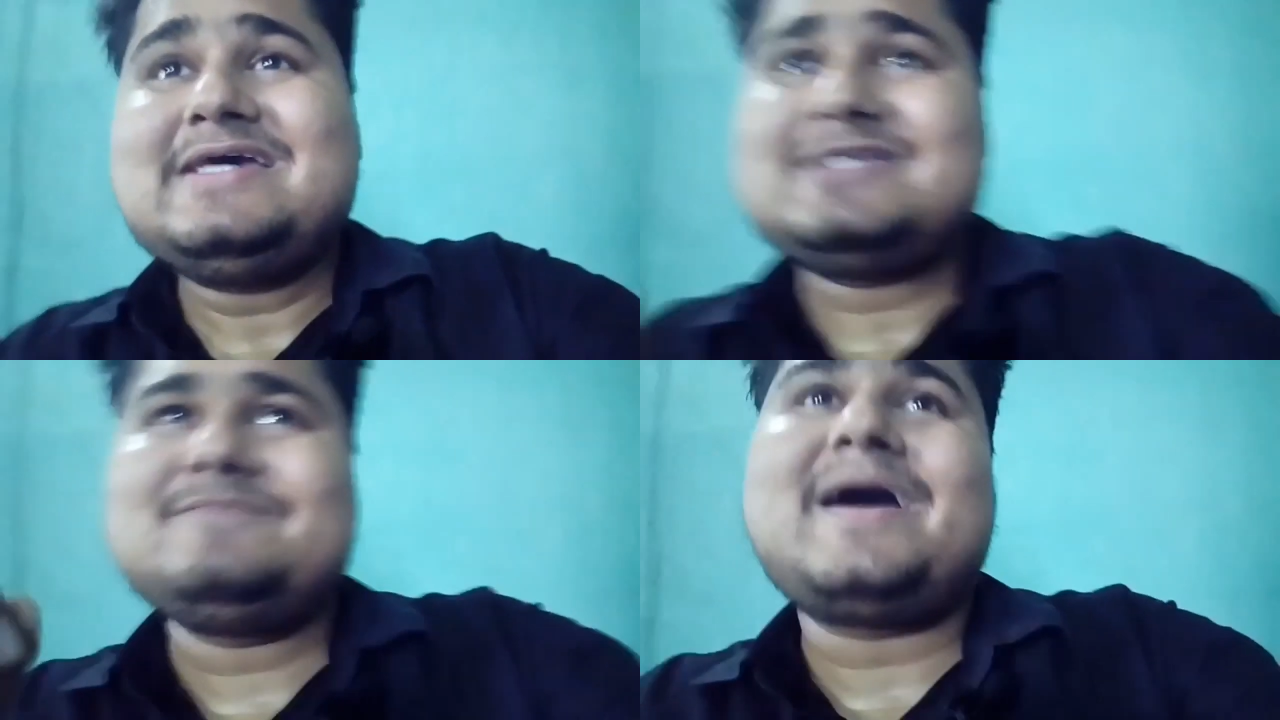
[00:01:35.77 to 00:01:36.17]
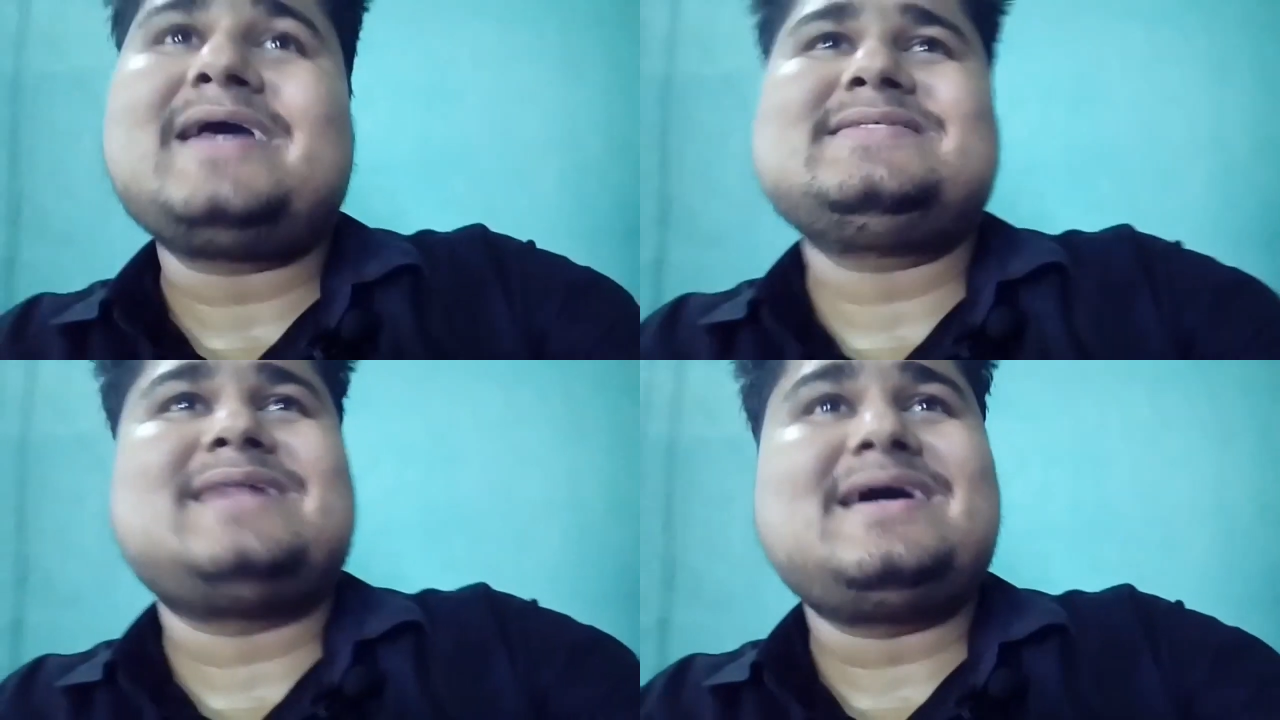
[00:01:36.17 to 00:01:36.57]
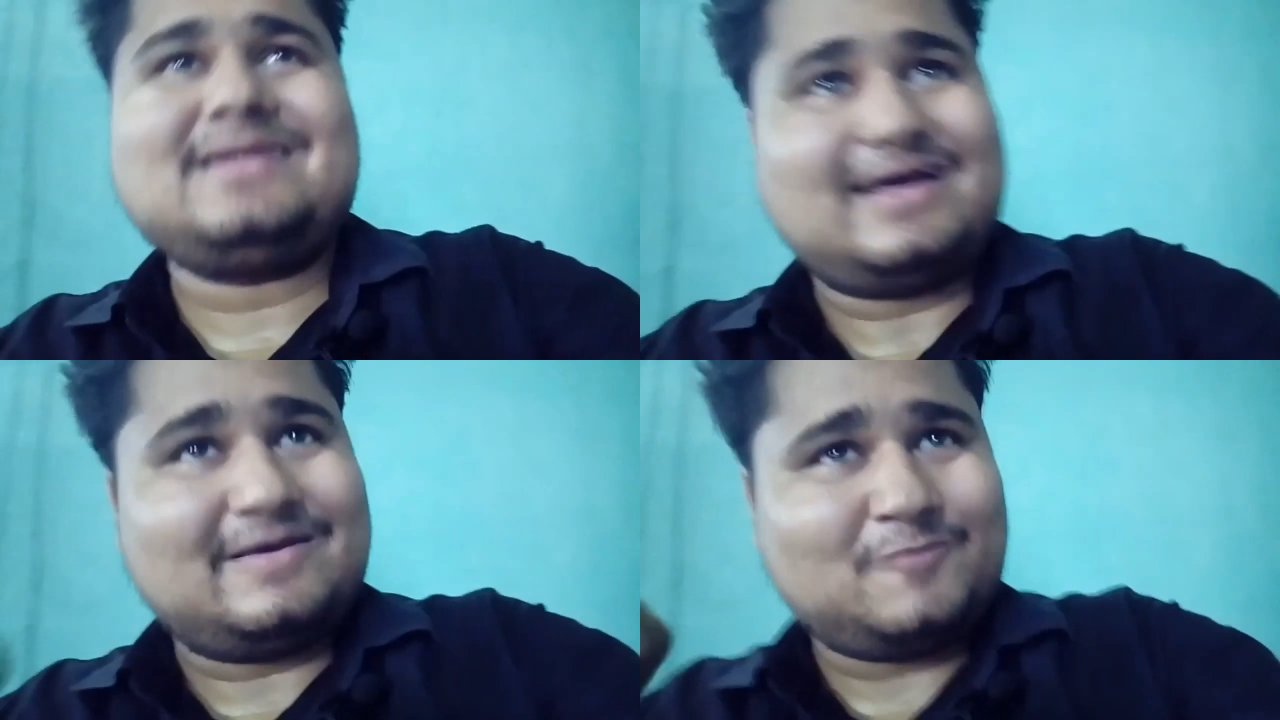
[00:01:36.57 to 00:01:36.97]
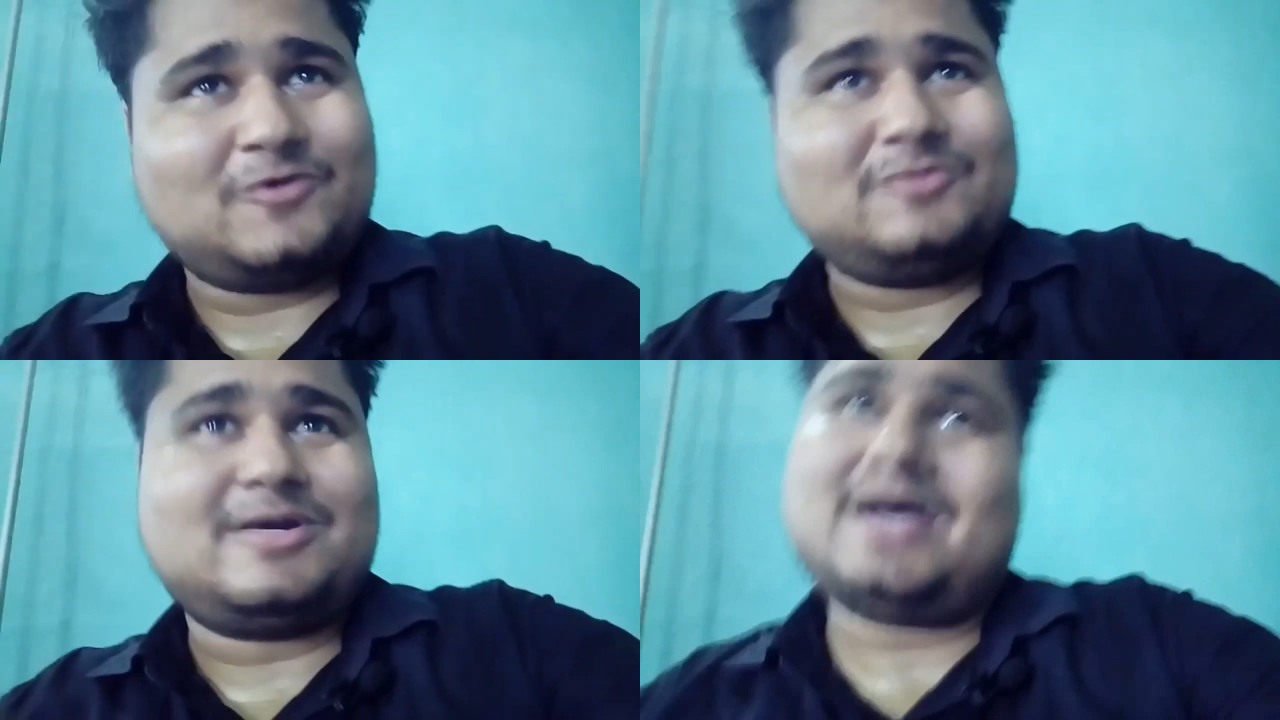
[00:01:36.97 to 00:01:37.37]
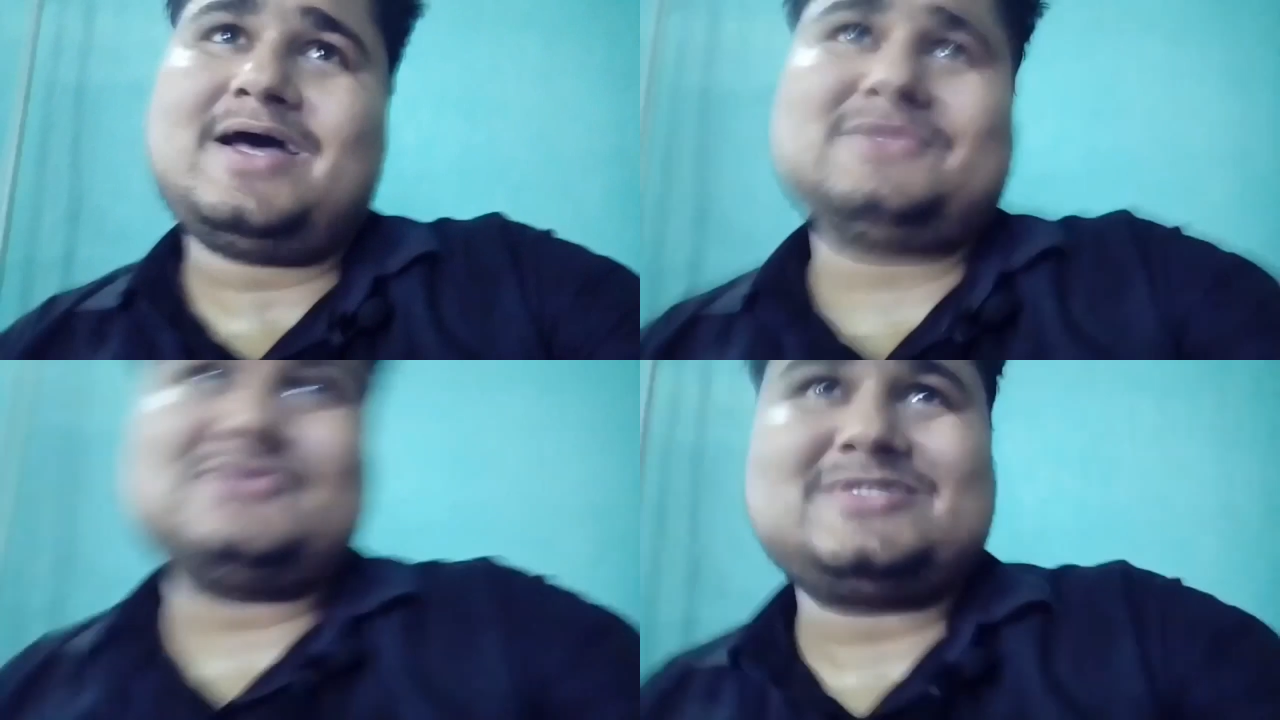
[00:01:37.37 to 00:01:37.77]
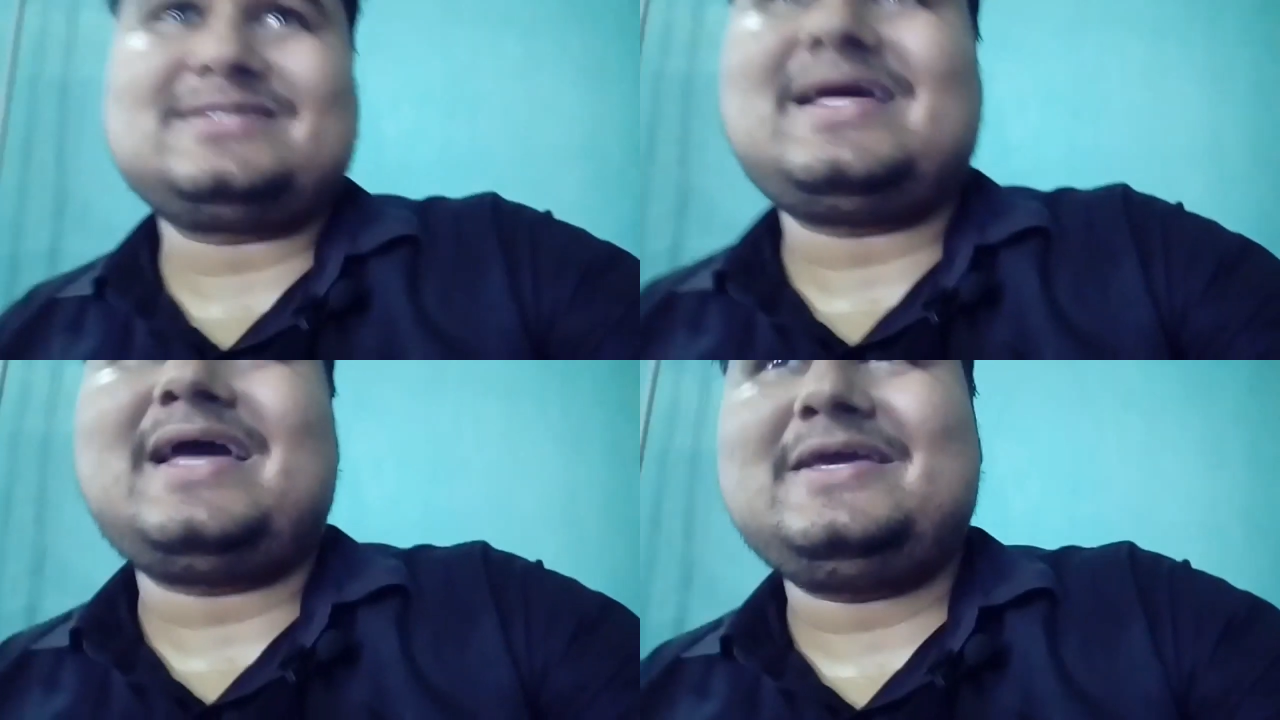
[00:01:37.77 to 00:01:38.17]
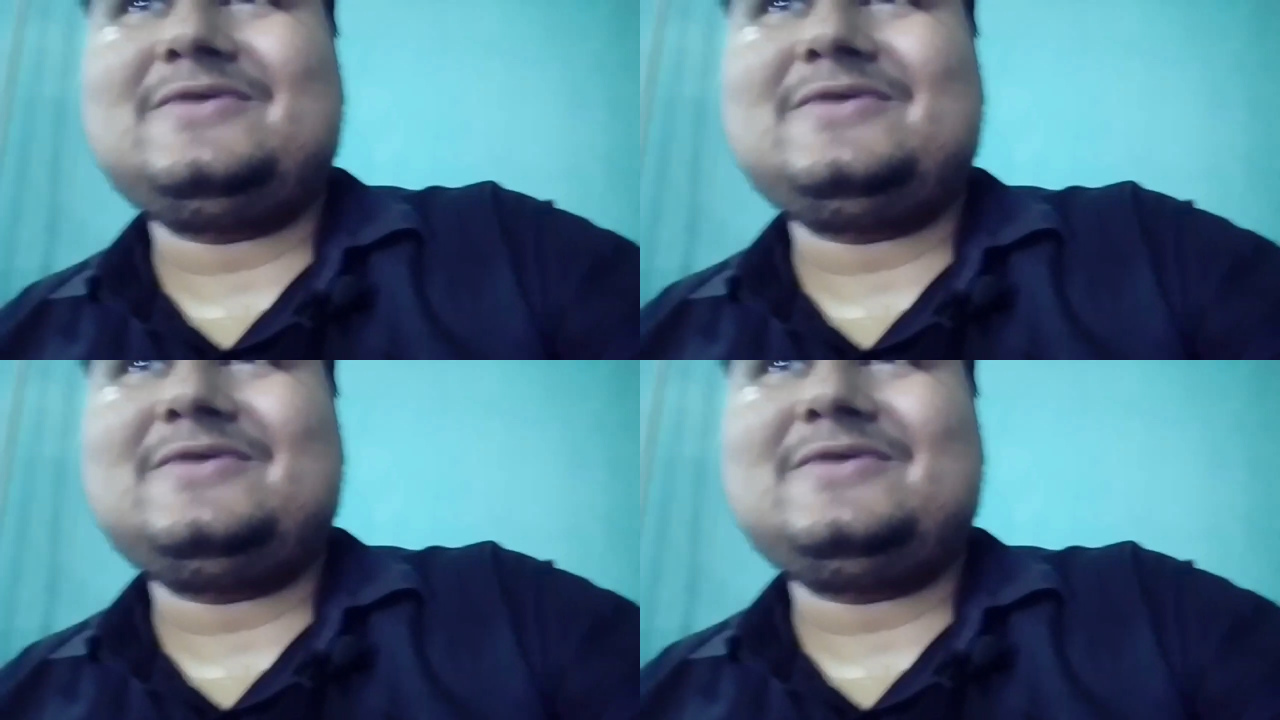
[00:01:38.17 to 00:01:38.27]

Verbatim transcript: इसमें पाकिस्तान का बहुत बड़ा हाथ हो सकता है